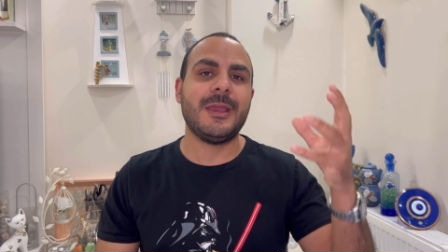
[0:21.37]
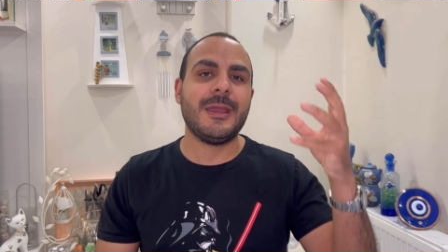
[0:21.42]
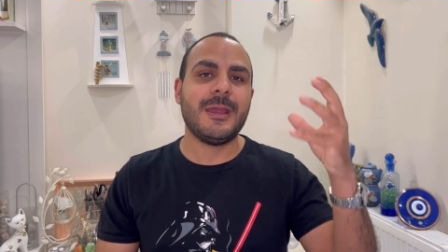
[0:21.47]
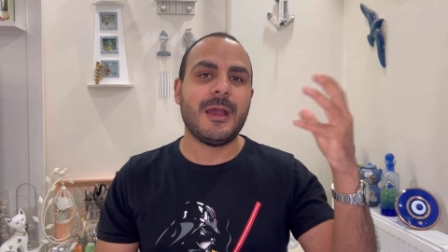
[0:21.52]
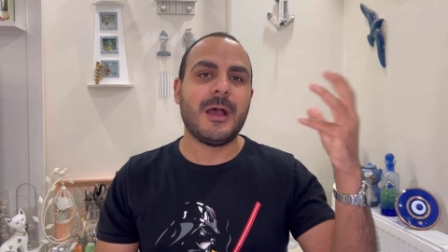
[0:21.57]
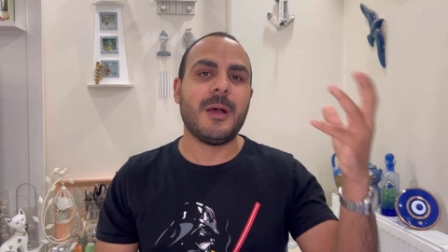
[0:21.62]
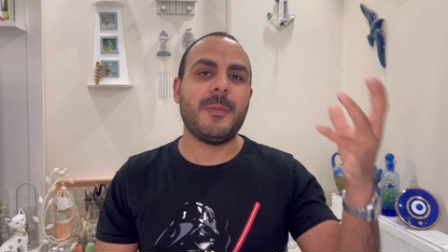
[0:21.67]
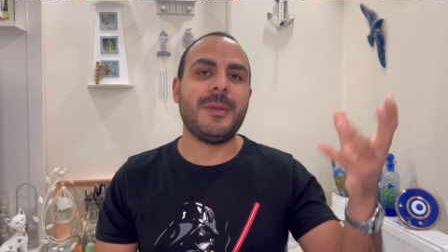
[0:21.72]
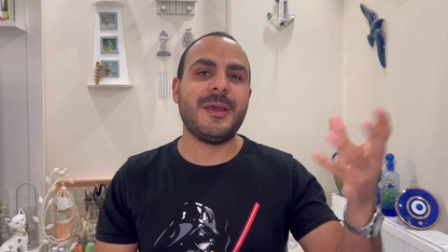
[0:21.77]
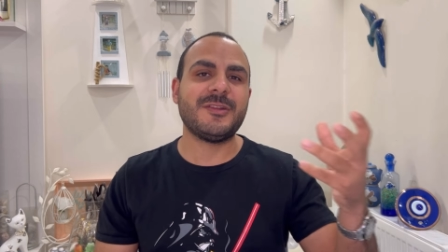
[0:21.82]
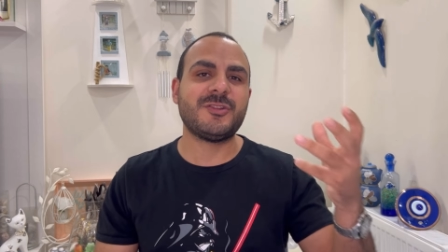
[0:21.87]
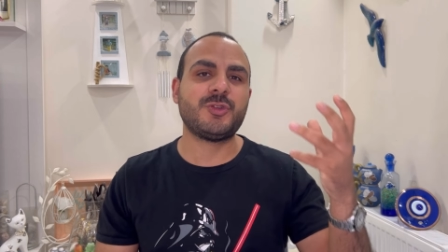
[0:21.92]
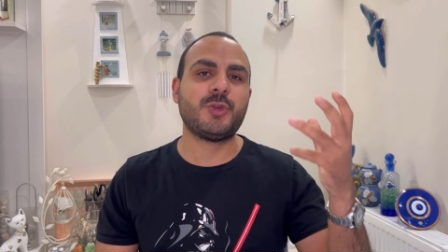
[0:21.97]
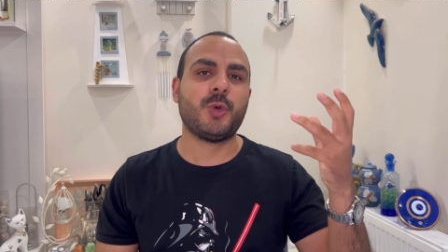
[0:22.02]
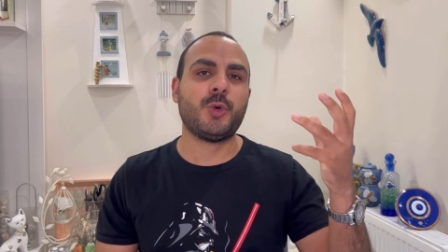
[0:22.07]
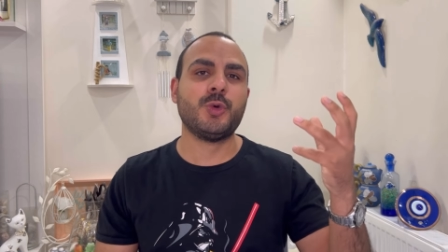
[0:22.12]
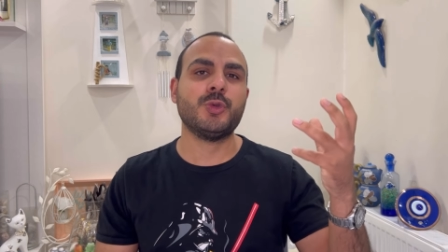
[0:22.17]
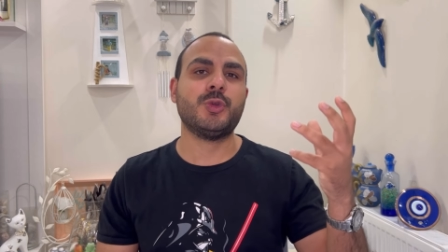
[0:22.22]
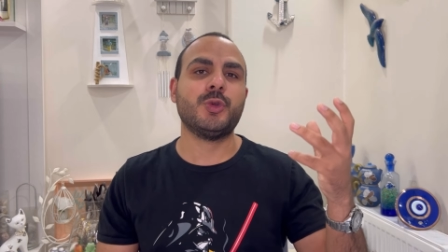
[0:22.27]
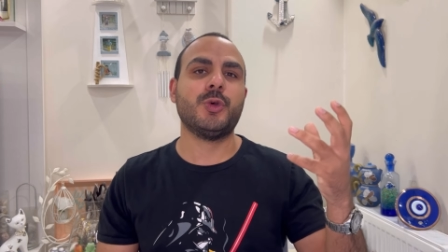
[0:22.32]
haber
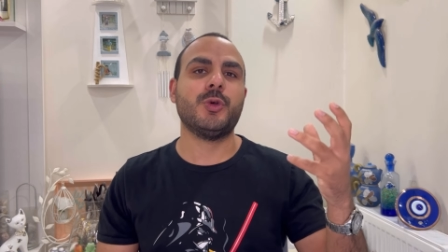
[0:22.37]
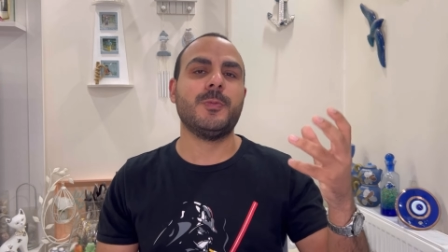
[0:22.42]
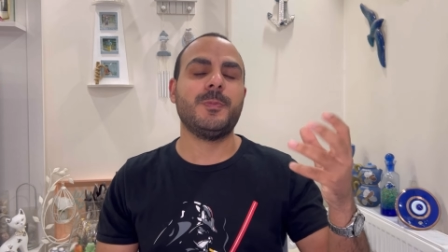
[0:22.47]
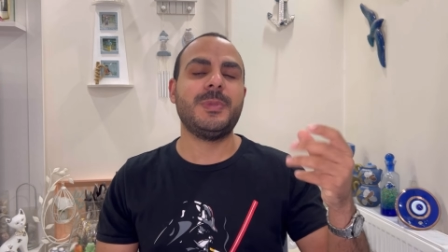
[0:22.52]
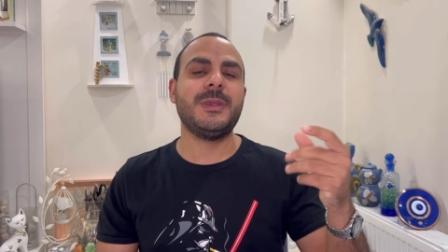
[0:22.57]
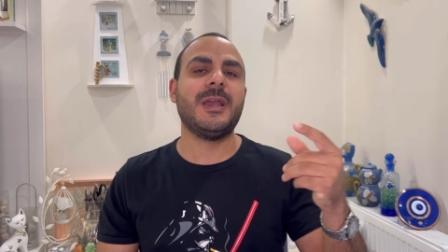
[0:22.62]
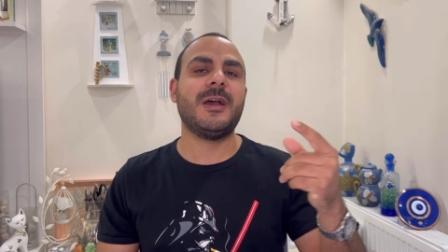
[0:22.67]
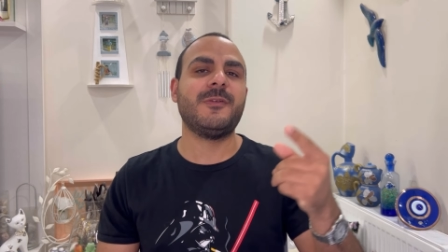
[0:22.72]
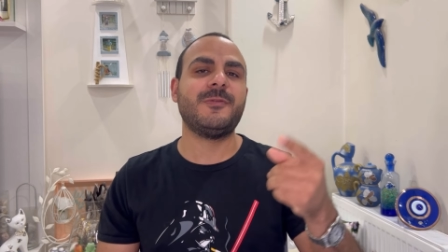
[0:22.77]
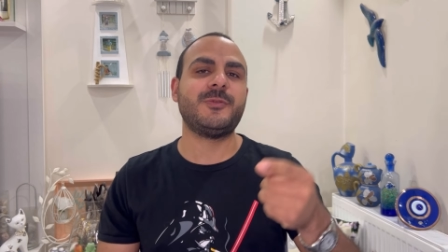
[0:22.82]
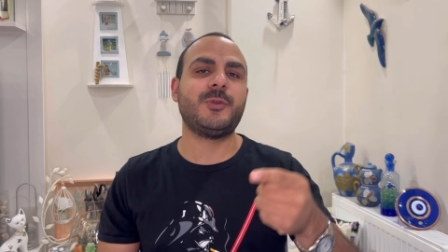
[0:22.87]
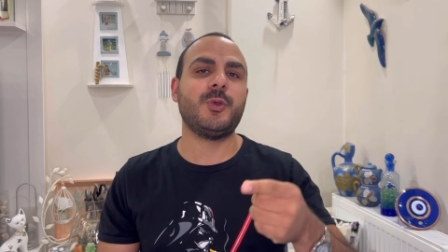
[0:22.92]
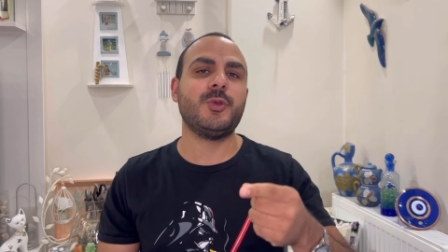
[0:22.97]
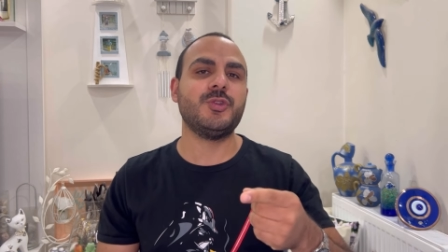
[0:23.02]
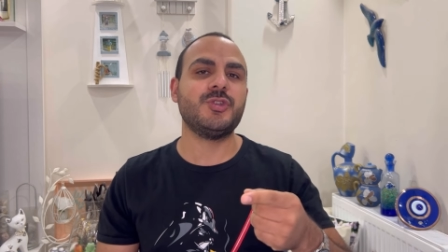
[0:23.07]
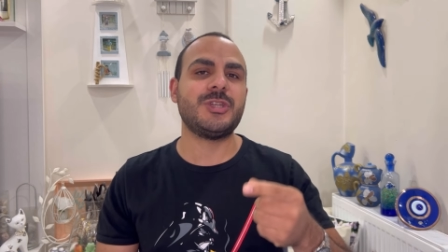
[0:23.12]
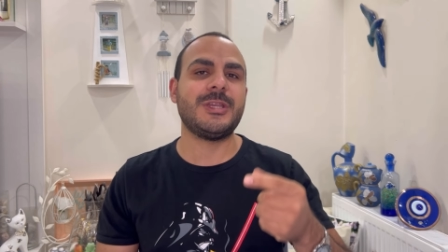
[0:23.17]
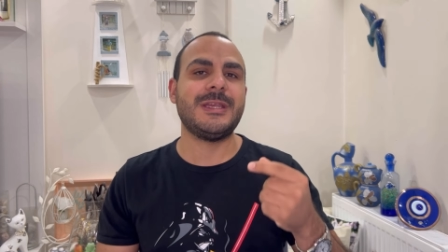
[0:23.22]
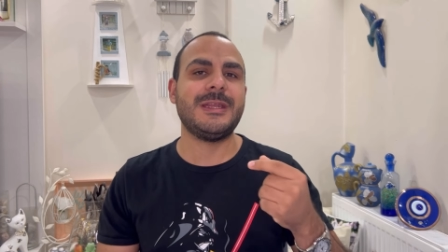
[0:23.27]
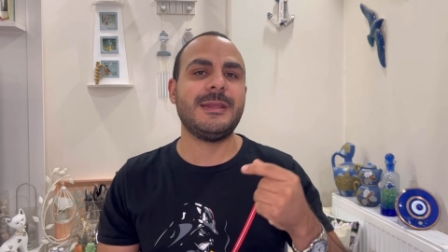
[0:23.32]
soğudu. Bir hafta
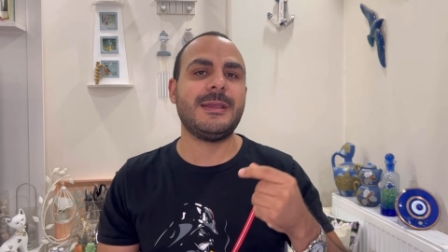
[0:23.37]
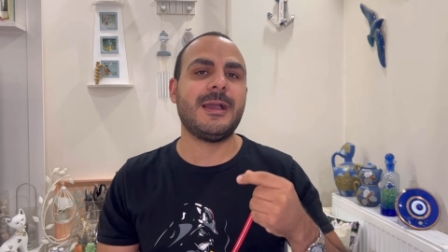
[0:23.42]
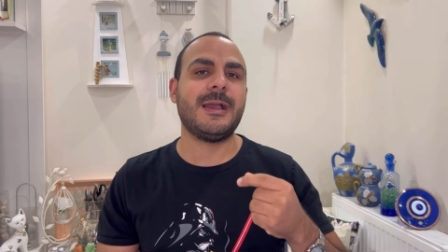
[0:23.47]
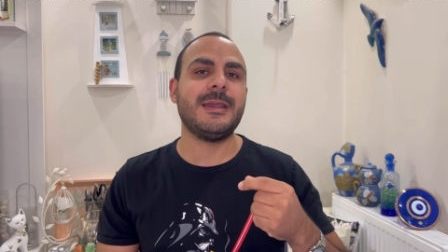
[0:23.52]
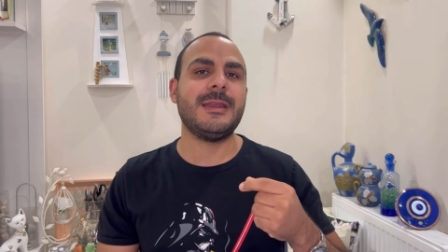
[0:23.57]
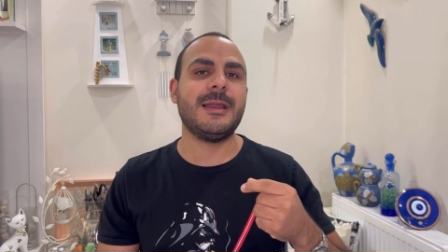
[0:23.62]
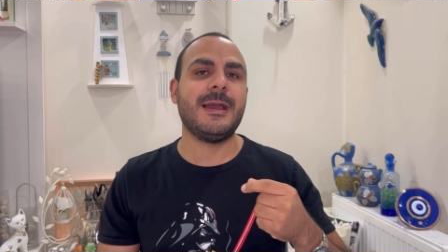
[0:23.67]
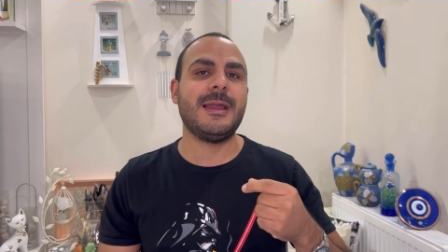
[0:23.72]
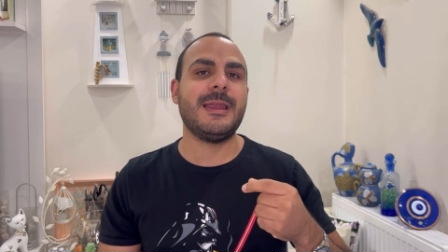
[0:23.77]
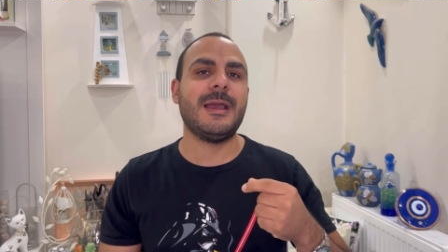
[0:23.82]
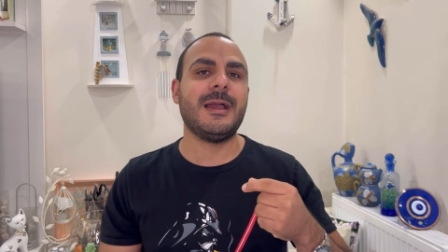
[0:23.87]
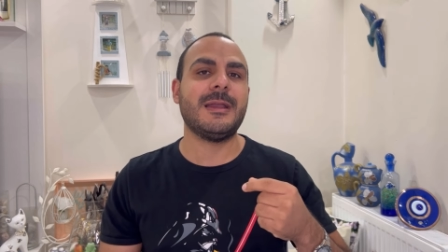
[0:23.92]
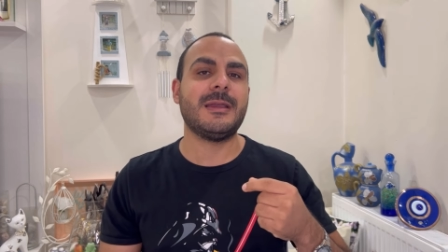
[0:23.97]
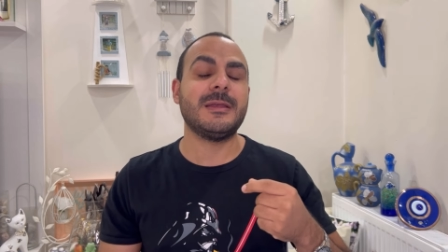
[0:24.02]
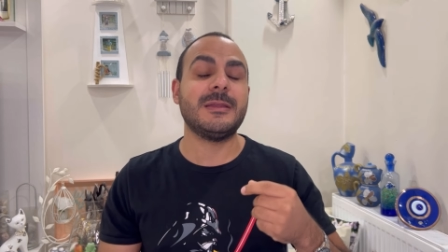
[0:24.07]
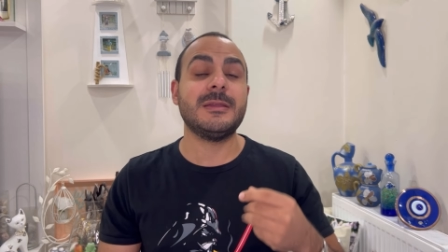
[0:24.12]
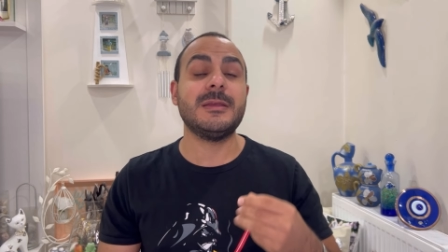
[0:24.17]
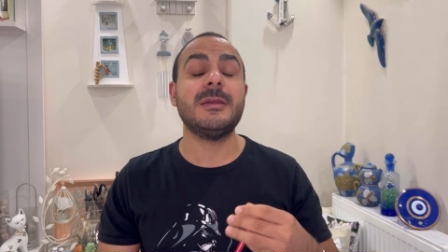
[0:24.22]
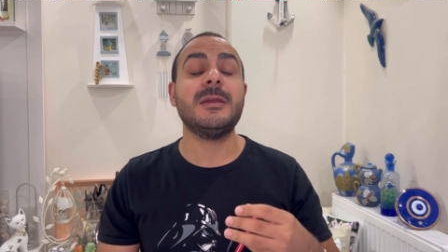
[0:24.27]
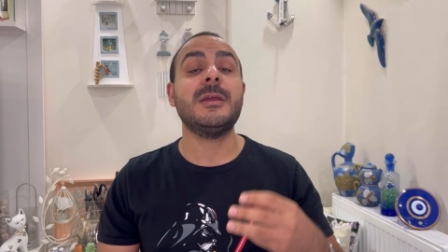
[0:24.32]
önce İlkay ile
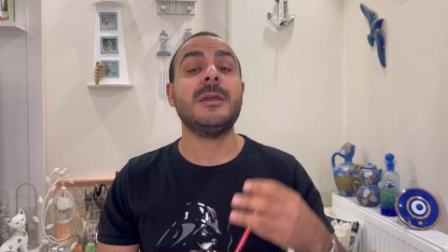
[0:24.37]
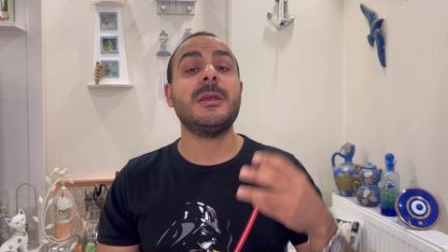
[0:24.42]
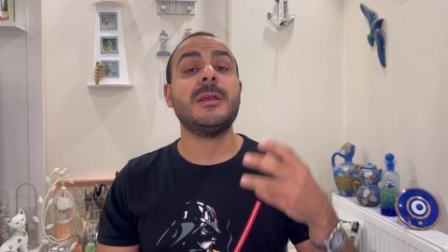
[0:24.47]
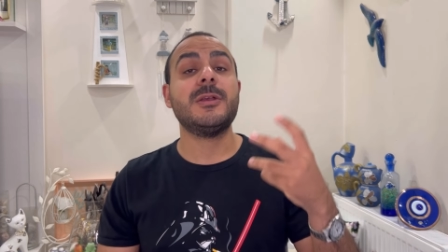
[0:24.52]
alakalı